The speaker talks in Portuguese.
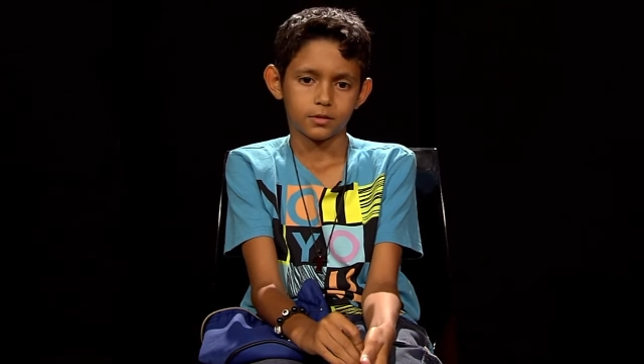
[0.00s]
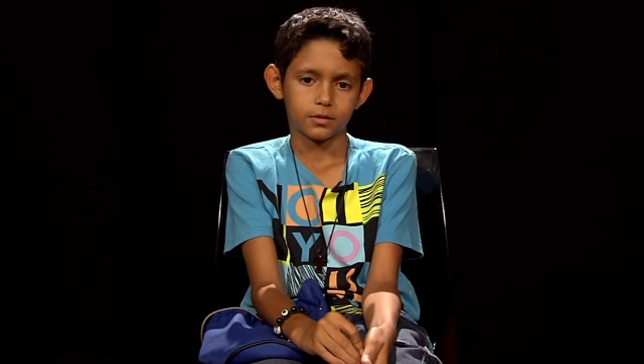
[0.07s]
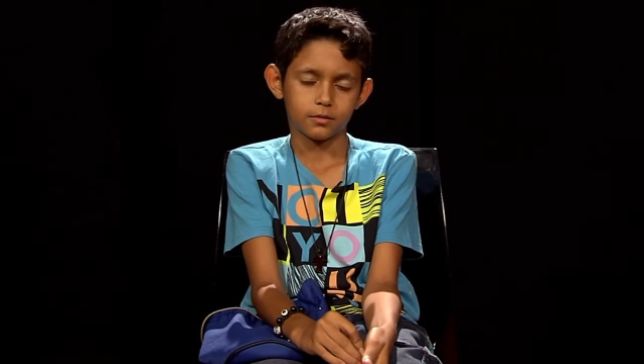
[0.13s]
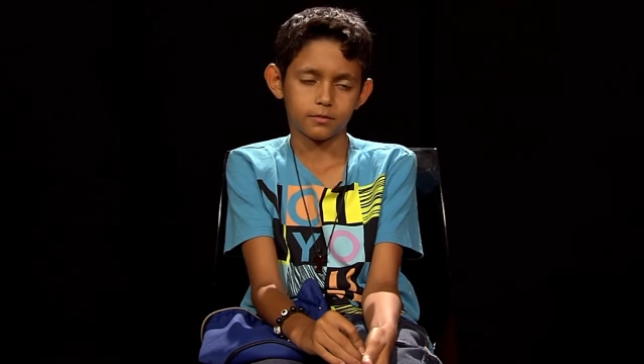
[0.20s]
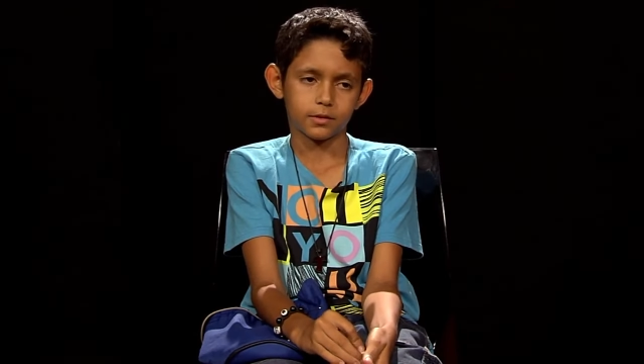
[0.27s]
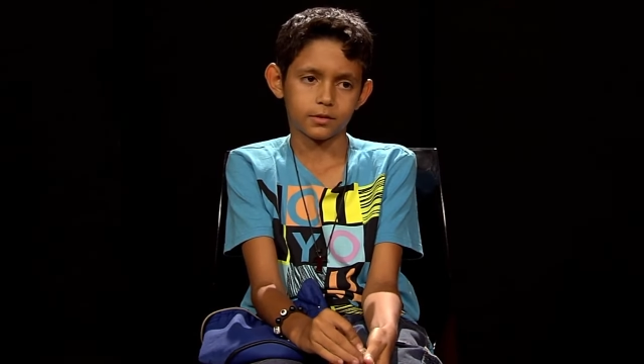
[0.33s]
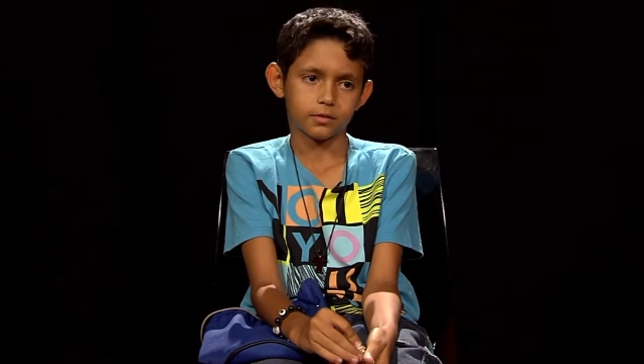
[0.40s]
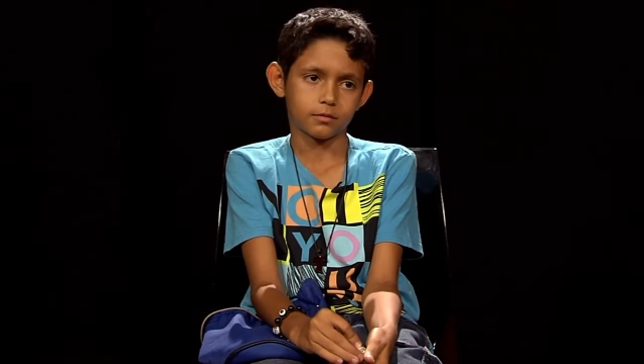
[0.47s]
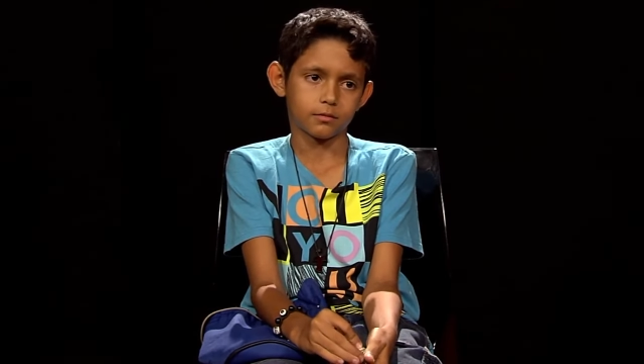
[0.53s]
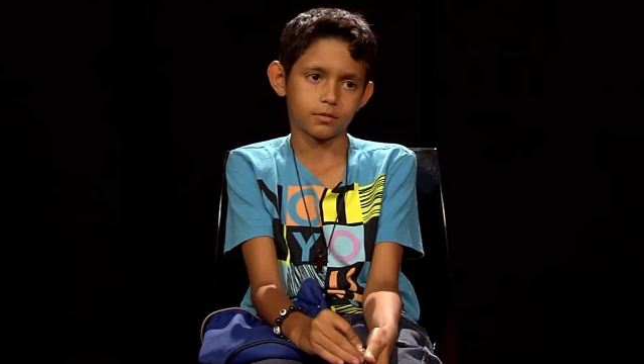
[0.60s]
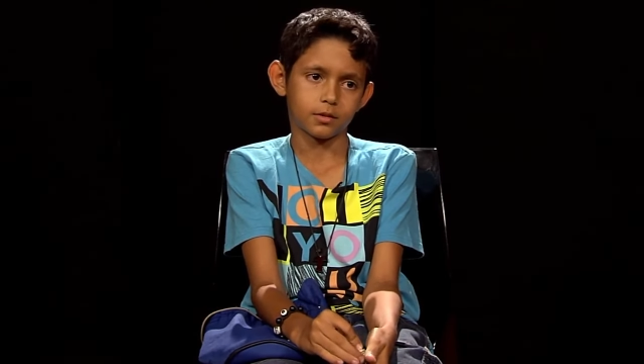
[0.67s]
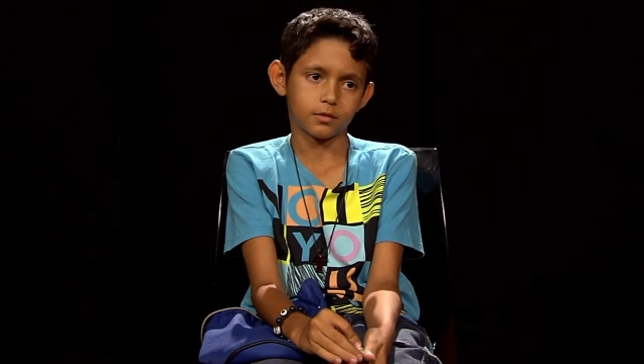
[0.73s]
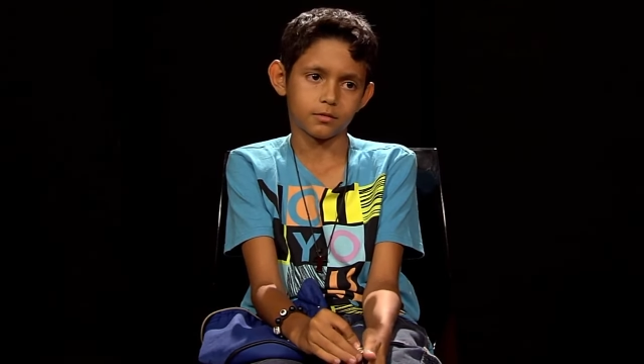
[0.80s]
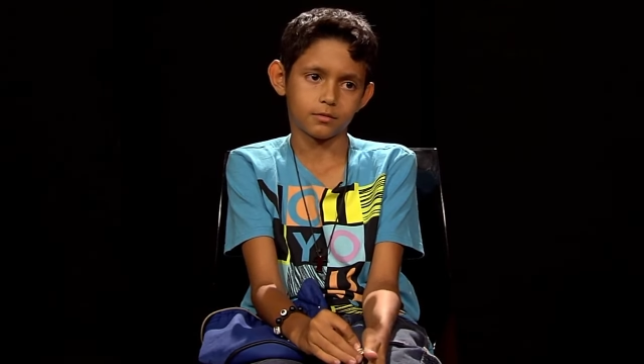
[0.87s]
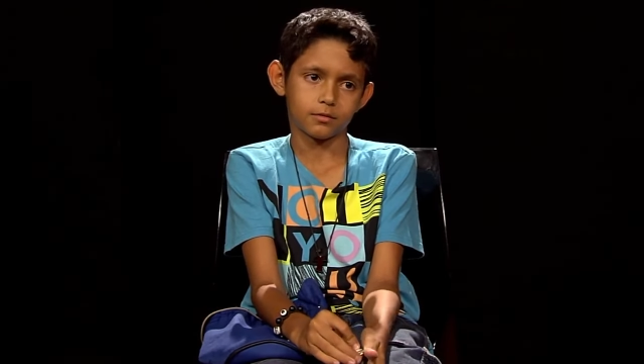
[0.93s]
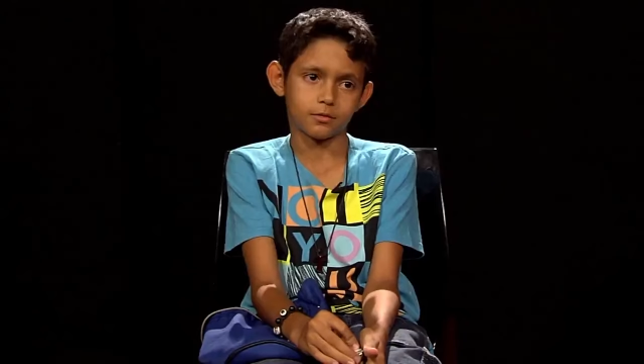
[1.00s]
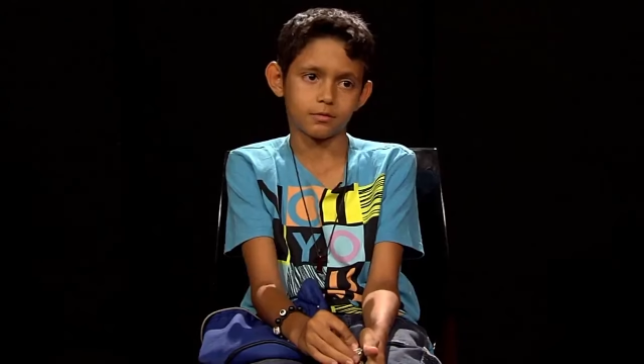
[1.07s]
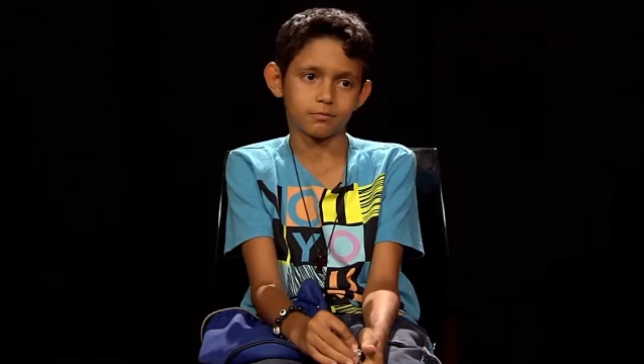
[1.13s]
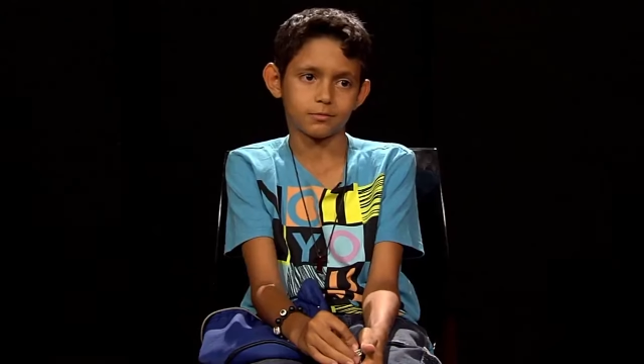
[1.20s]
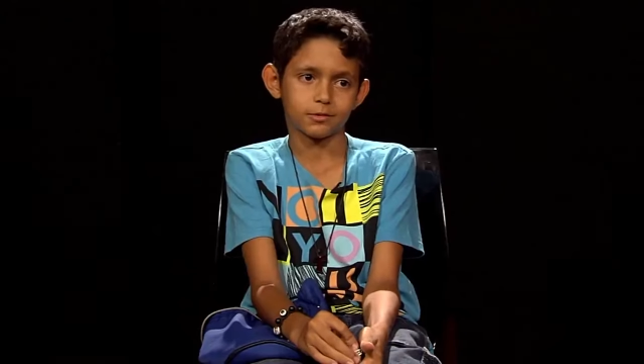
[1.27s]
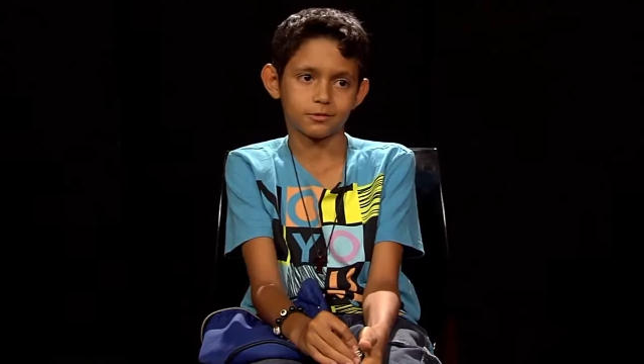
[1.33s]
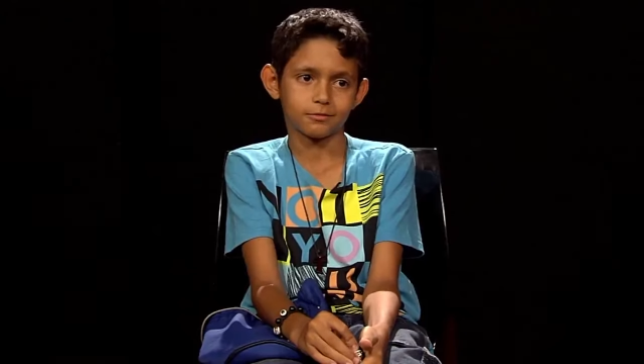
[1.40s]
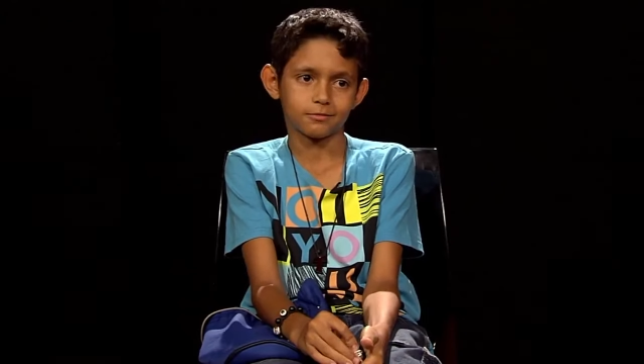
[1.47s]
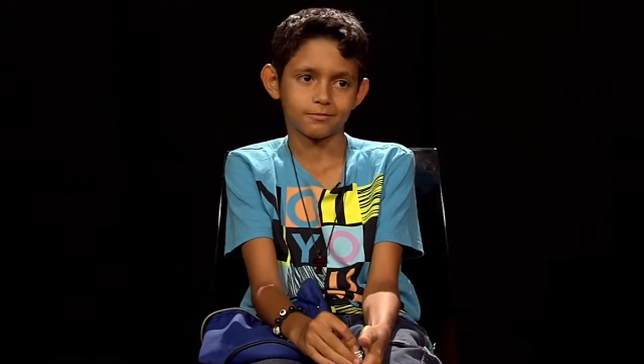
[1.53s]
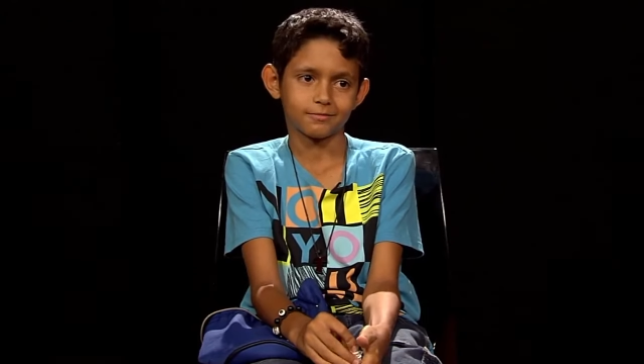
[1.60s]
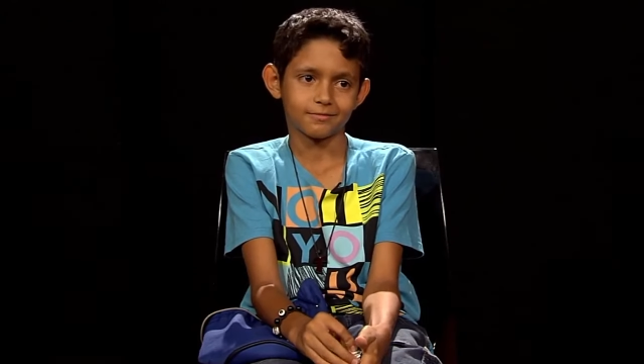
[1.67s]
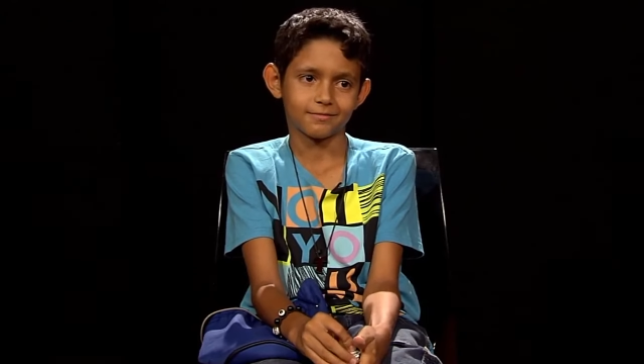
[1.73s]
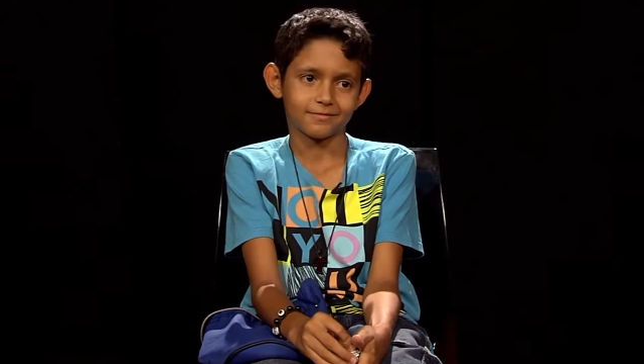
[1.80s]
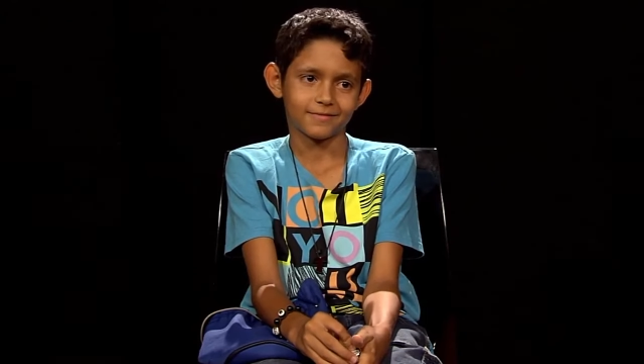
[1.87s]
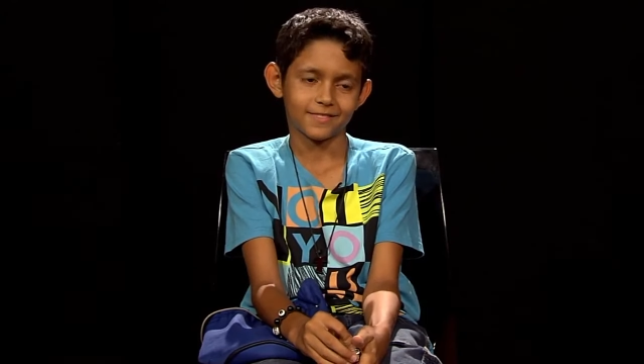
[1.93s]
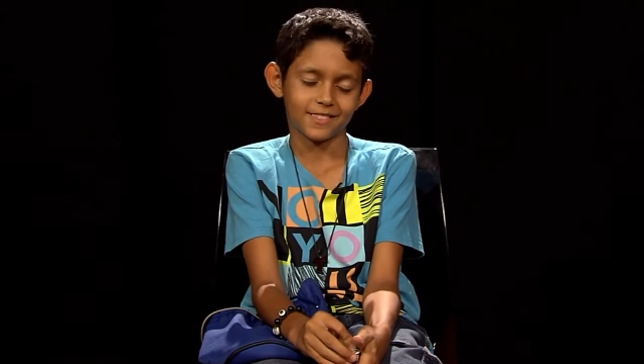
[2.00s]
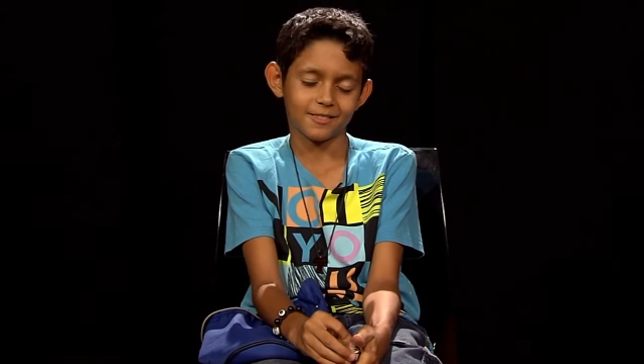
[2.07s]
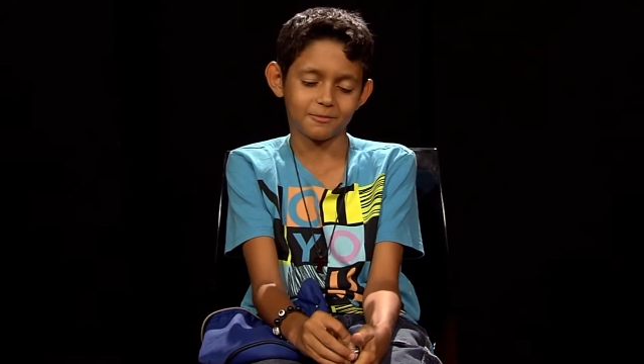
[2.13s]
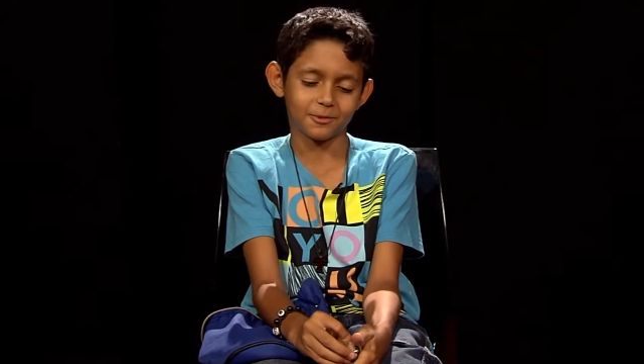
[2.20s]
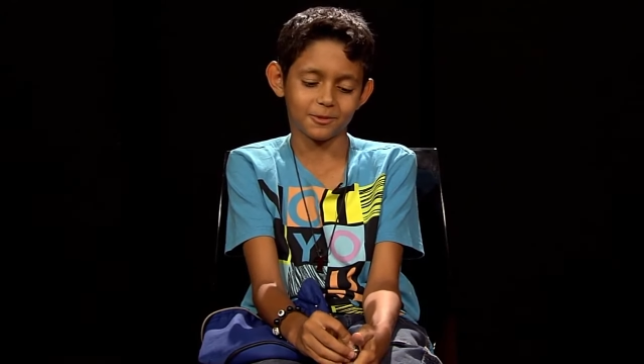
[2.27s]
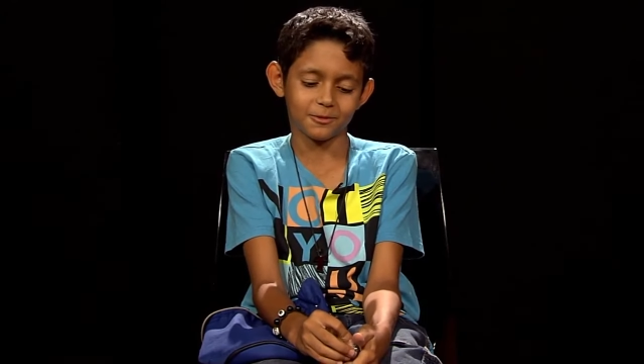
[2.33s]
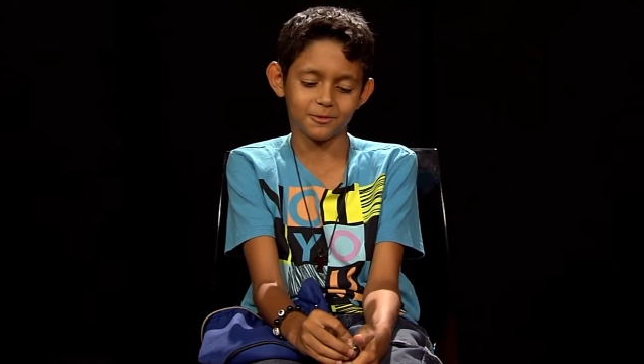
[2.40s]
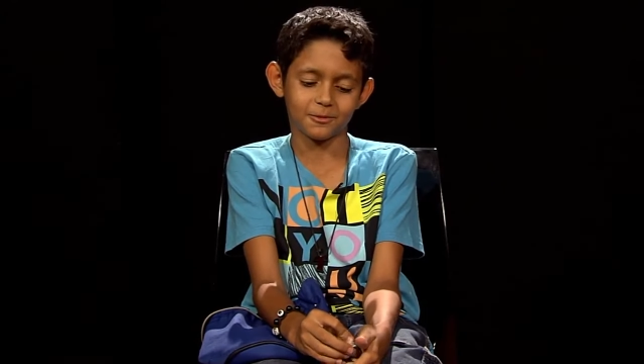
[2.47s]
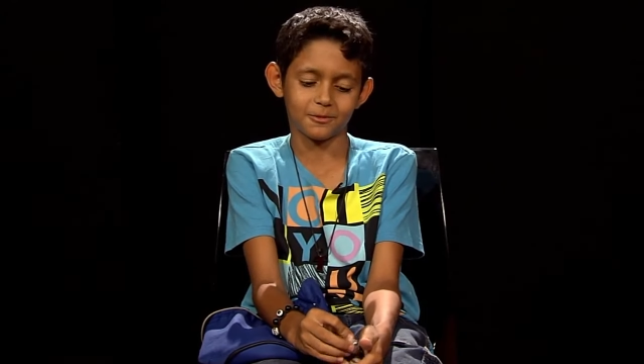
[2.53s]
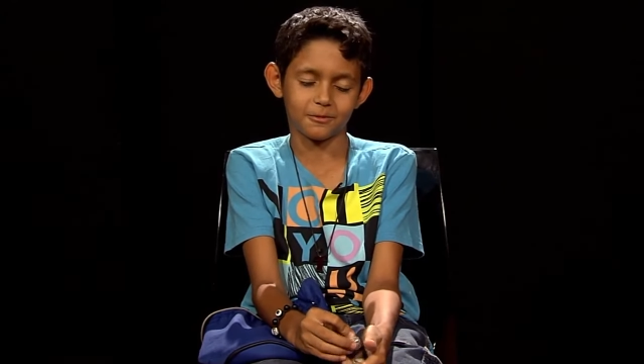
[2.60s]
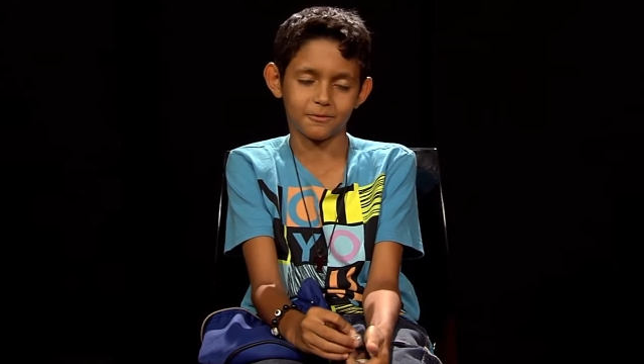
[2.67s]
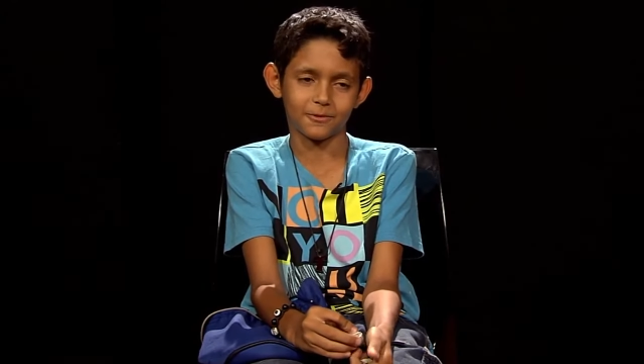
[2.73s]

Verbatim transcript: tem vezes que não tem como. Né? É muito